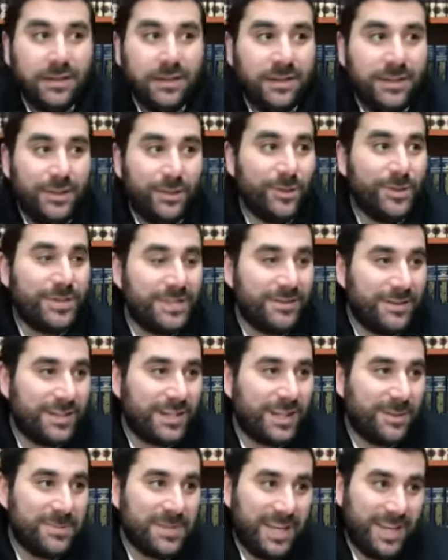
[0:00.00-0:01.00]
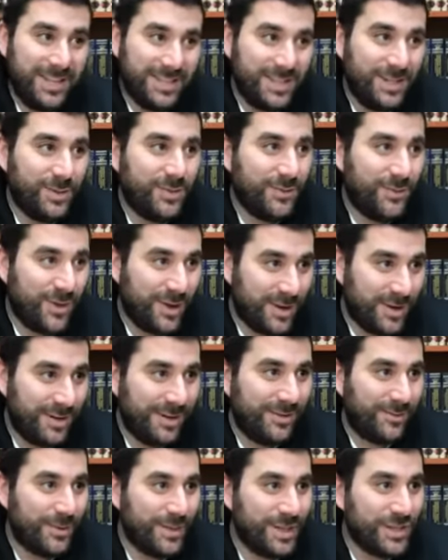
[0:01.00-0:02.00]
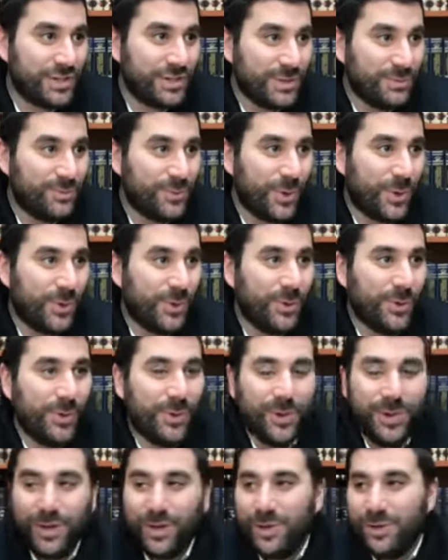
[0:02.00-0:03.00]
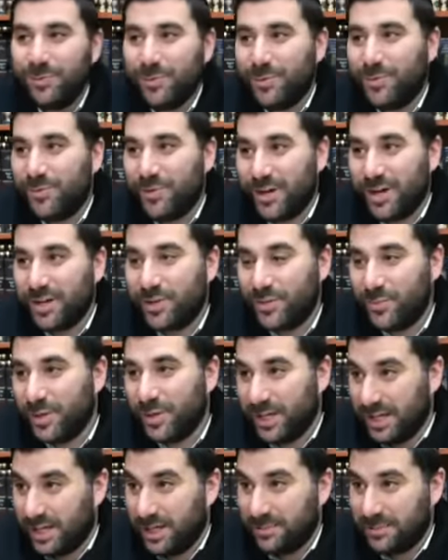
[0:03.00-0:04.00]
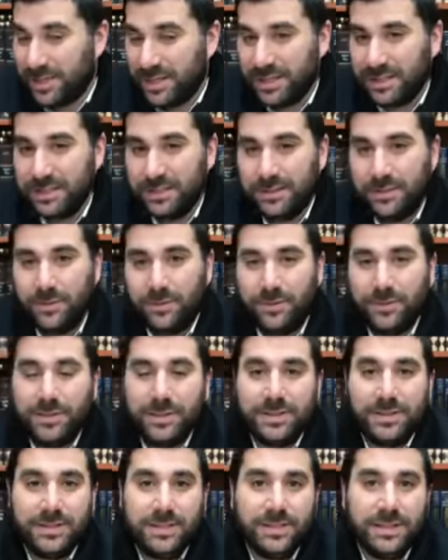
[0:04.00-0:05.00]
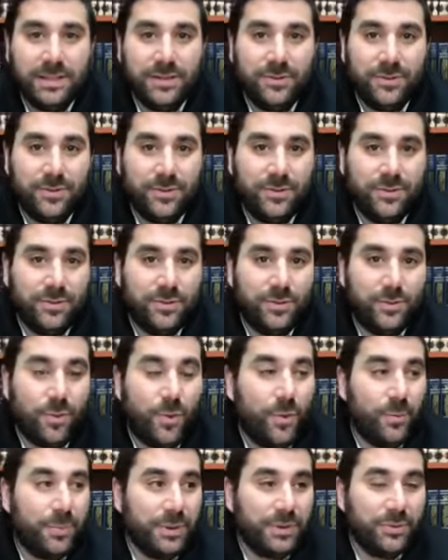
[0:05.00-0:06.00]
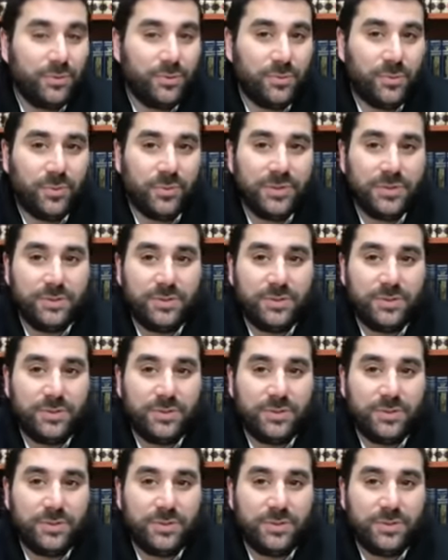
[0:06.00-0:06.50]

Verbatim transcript: qui eux savaient très bien qu'ils allaient devoir euh, voyager beaucoup pour pouvoir récupérer la manne, ont décidé de tromper tout le monde.